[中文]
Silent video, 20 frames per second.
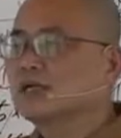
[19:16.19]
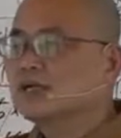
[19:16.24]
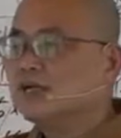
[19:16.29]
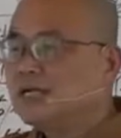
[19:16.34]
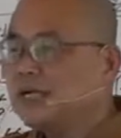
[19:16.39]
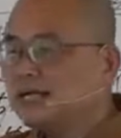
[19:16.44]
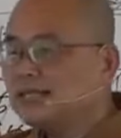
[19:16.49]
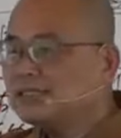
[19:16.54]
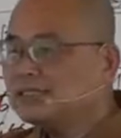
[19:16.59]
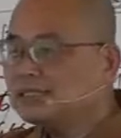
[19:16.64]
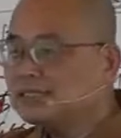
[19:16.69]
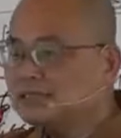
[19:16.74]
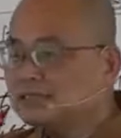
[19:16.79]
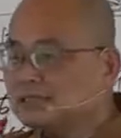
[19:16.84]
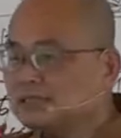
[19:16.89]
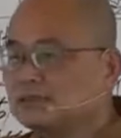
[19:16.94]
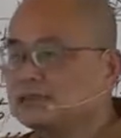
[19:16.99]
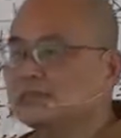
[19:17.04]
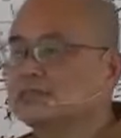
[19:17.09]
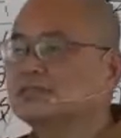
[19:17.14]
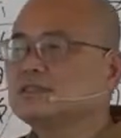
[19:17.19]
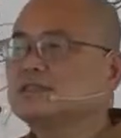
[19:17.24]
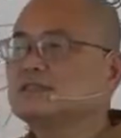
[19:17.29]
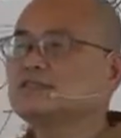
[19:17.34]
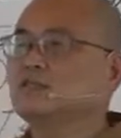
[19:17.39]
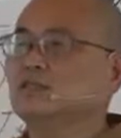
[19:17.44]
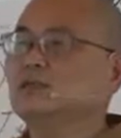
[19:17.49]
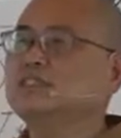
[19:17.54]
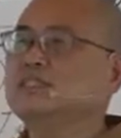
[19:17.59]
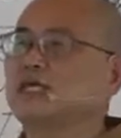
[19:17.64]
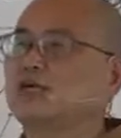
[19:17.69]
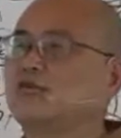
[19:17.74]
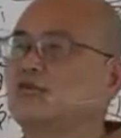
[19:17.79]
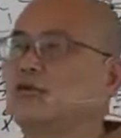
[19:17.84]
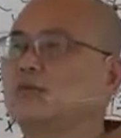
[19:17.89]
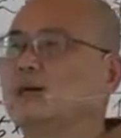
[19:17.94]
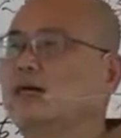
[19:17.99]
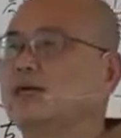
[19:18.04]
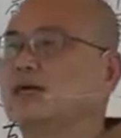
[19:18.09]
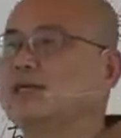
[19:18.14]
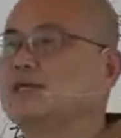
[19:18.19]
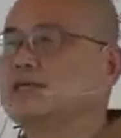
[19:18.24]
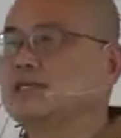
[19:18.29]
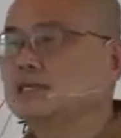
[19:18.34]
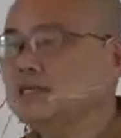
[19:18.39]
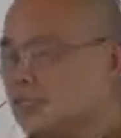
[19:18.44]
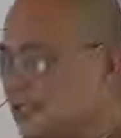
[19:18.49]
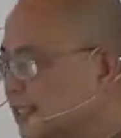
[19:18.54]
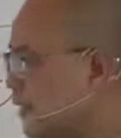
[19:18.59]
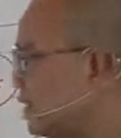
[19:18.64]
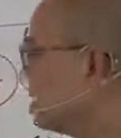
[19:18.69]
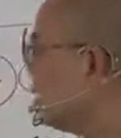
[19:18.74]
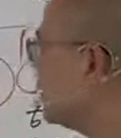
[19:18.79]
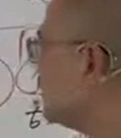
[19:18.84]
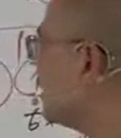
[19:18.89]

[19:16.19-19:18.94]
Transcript: 开始，我们讲过嘛？你已经